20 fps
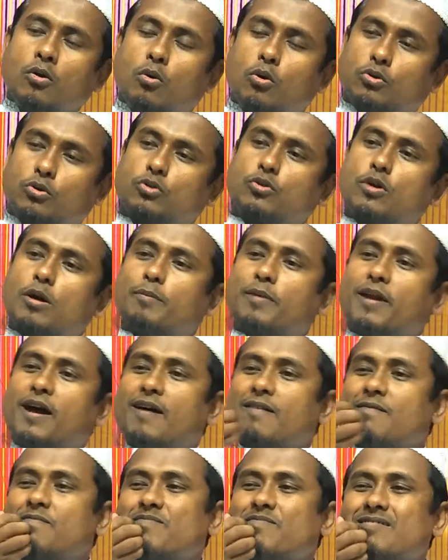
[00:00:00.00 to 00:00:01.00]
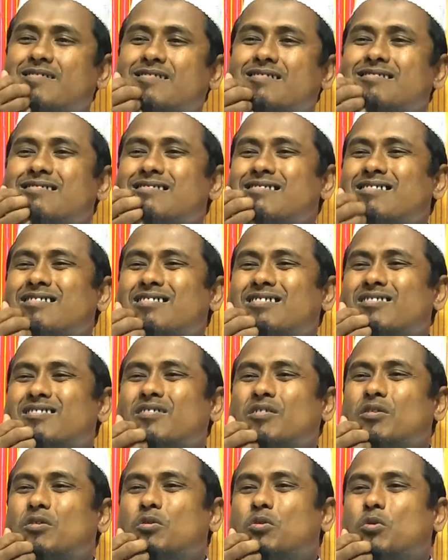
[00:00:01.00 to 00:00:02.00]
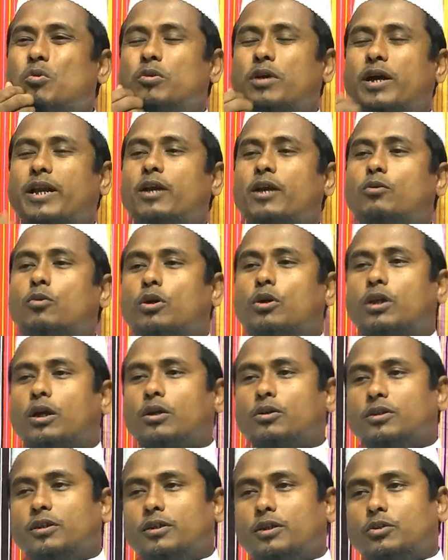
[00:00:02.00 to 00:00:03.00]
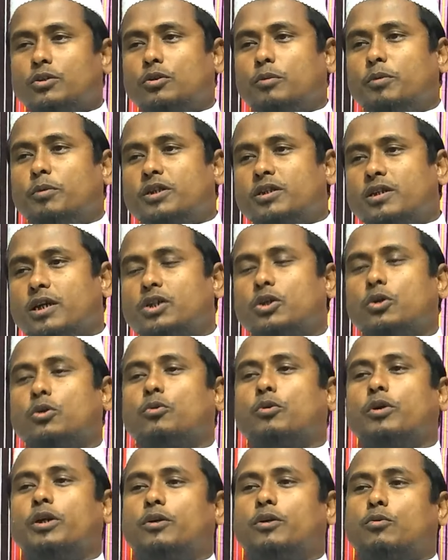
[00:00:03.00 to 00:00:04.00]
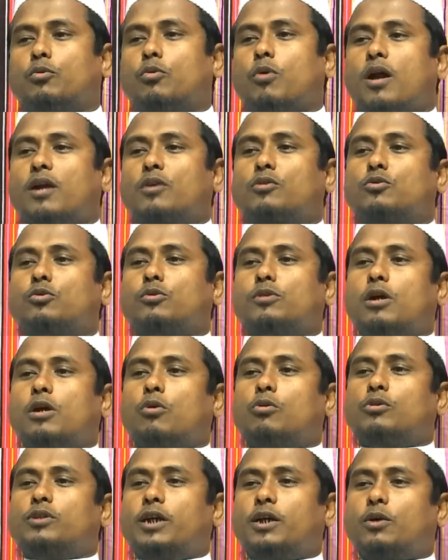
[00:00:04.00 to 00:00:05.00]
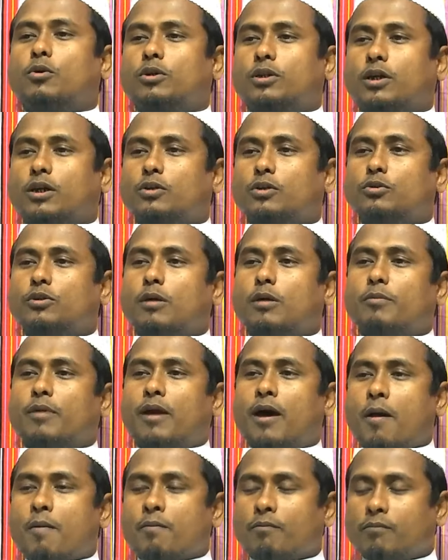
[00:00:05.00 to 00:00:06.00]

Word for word: অথচ আমরা ওনার এই কথা যদি বিশ্লেষণ করি কোরআন শূন্য অনুযায়ী কথাকে যদি আমরা